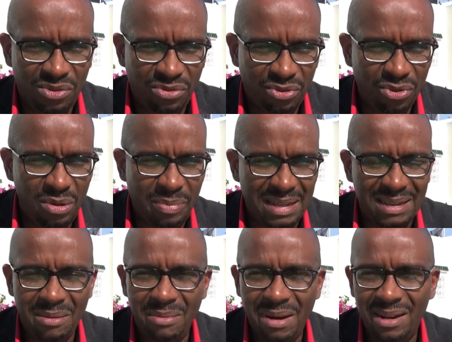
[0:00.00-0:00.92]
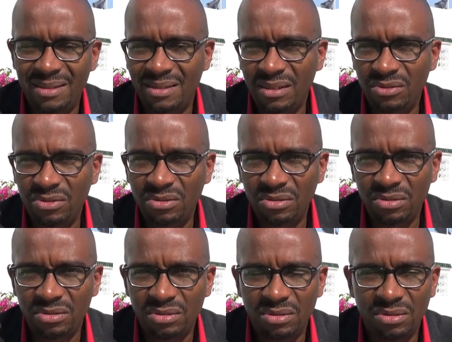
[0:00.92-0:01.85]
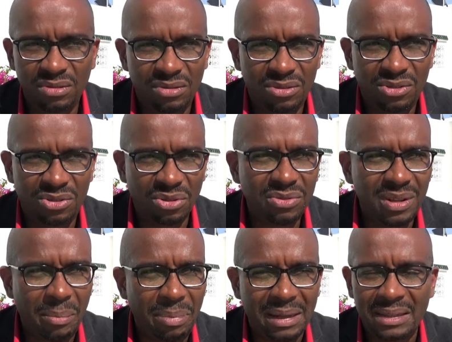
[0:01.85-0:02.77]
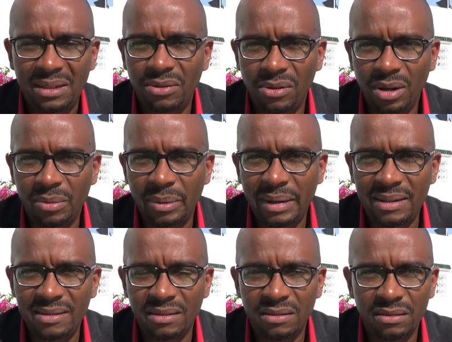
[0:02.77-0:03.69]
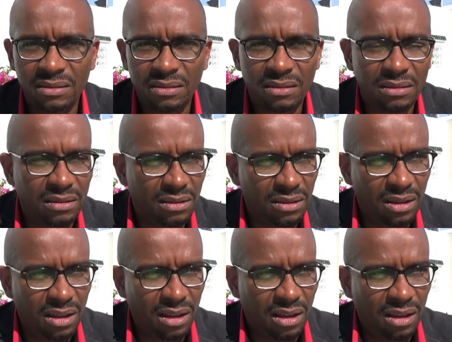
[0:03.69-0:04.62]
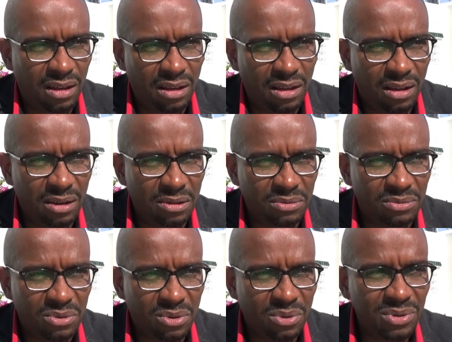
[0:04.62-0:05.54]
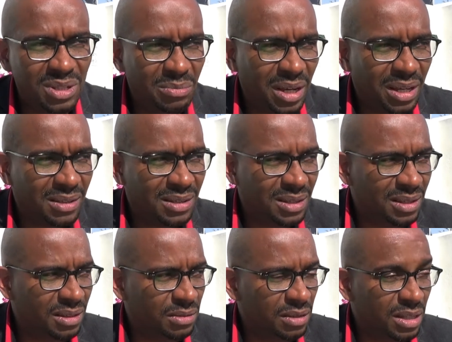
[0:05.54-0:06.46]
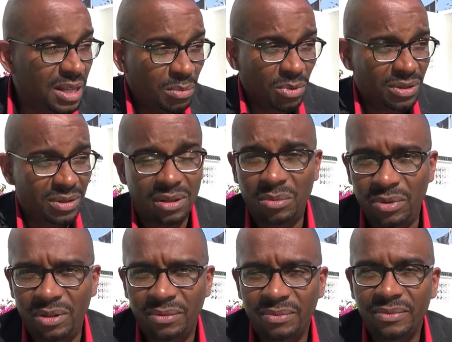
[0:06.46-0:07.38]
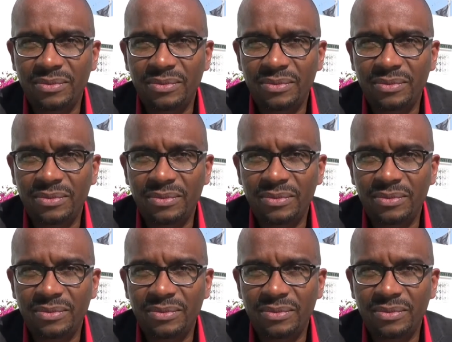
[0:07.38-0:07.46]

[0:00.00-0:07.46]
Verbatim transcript: Vous trouvez pas ça ça vous particulièrement mal, ça. Euh, on dit merci, il me semble hein,